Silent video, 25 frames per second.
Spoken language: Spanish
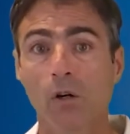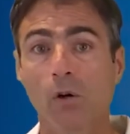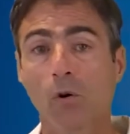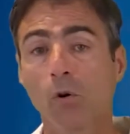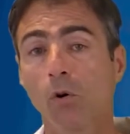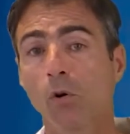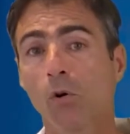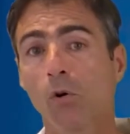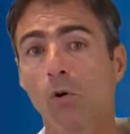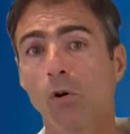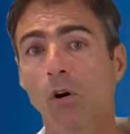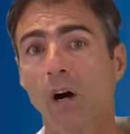
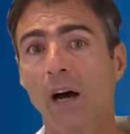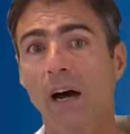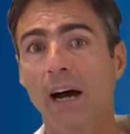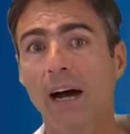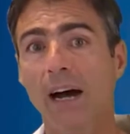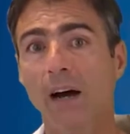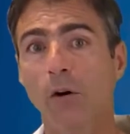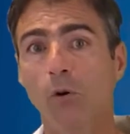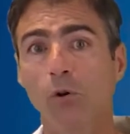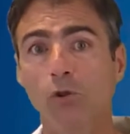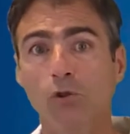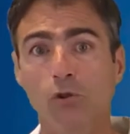o
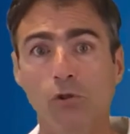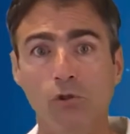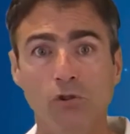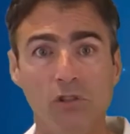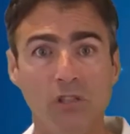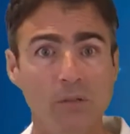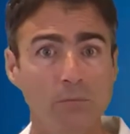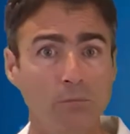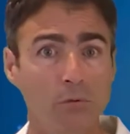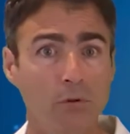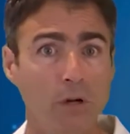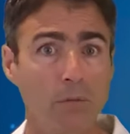a otro
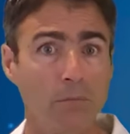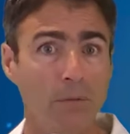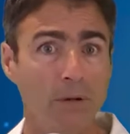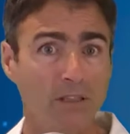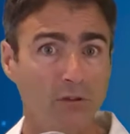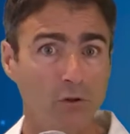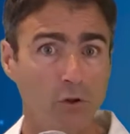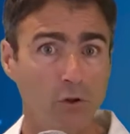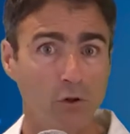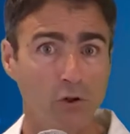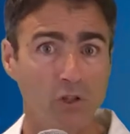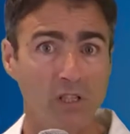tipo de
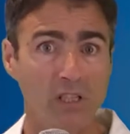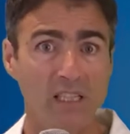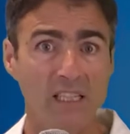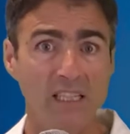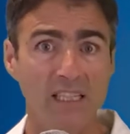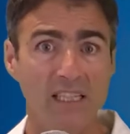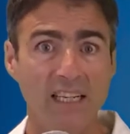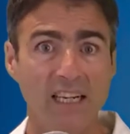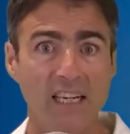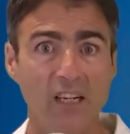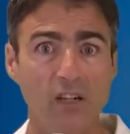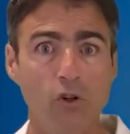
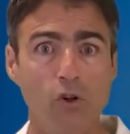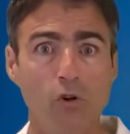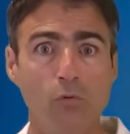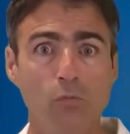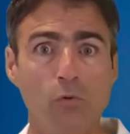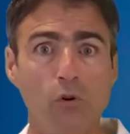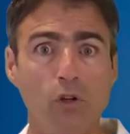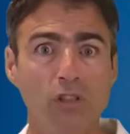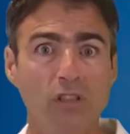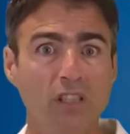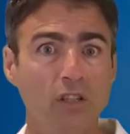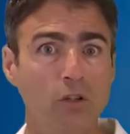patologías
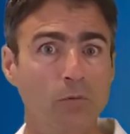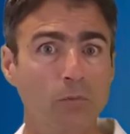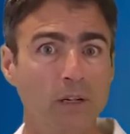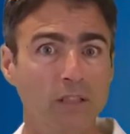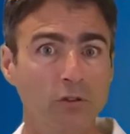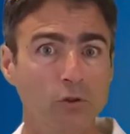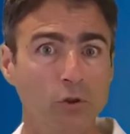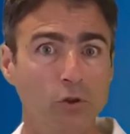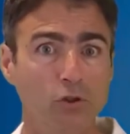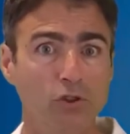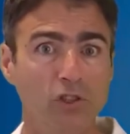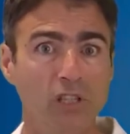como
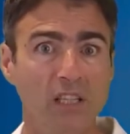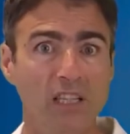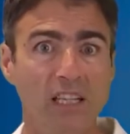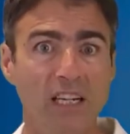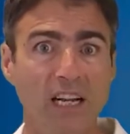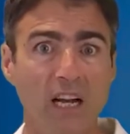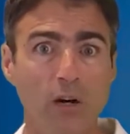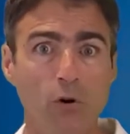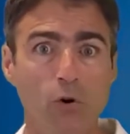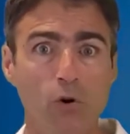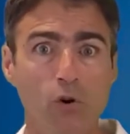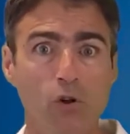ateromatosis de
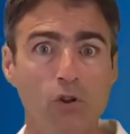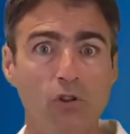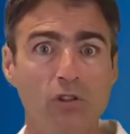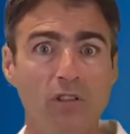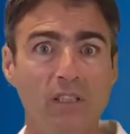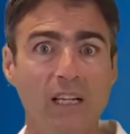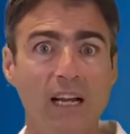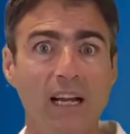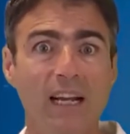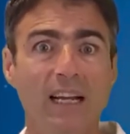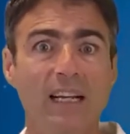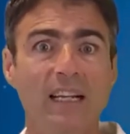la
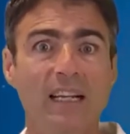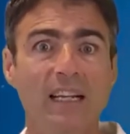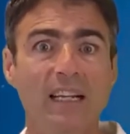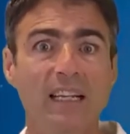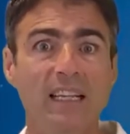aorta